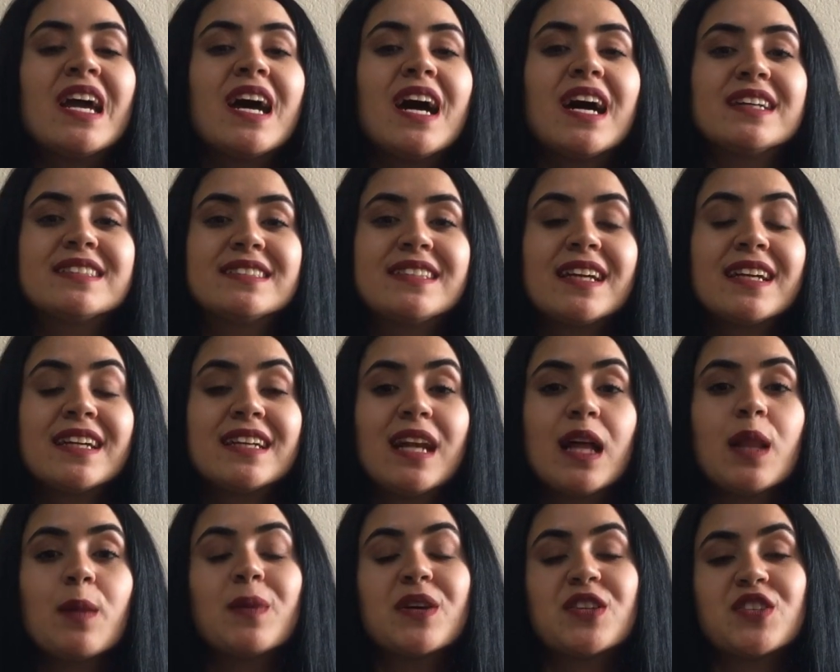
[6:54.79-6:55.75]
Aslan
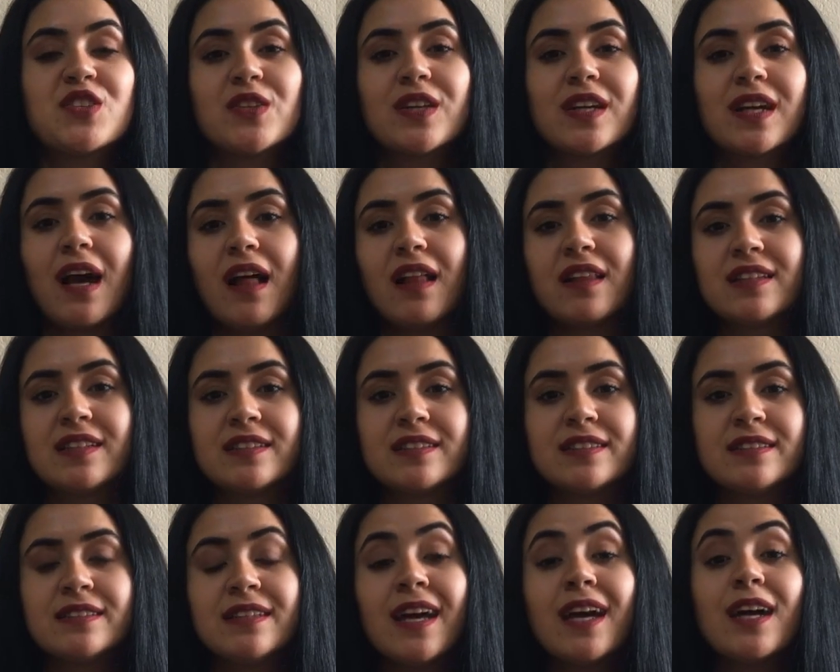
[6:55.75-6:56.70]
kral başını
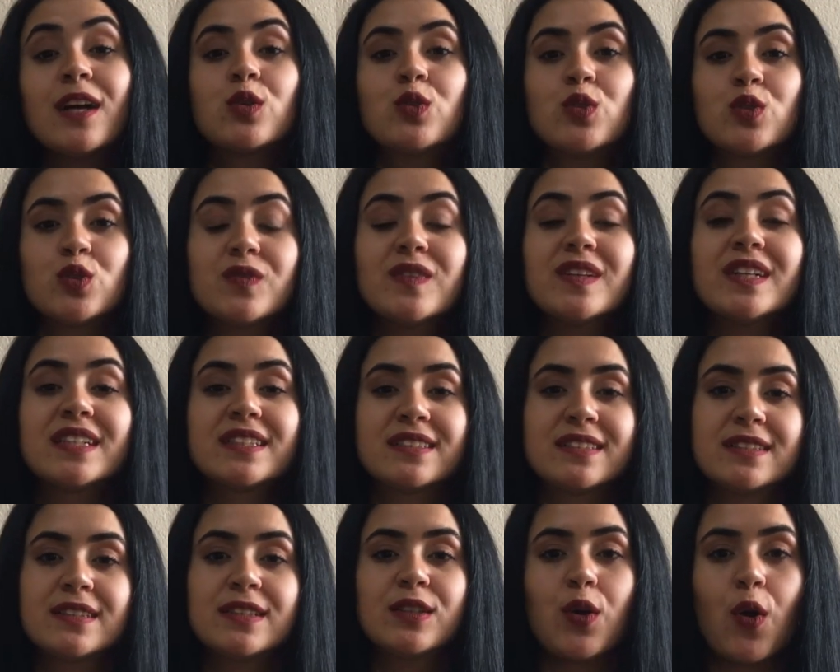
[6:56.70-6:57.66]
kaldırdığında kurt ve
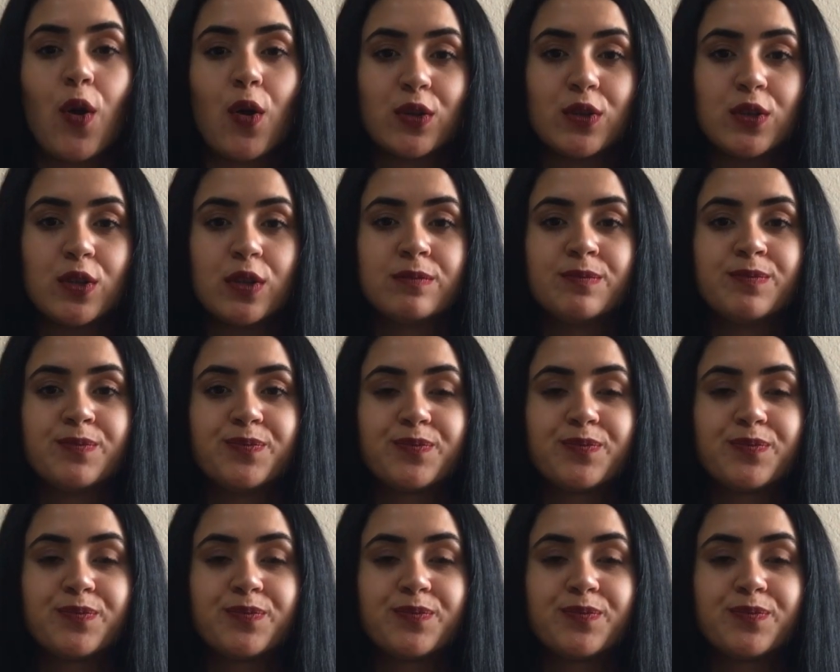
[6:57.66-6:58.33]
kıtırı gördü.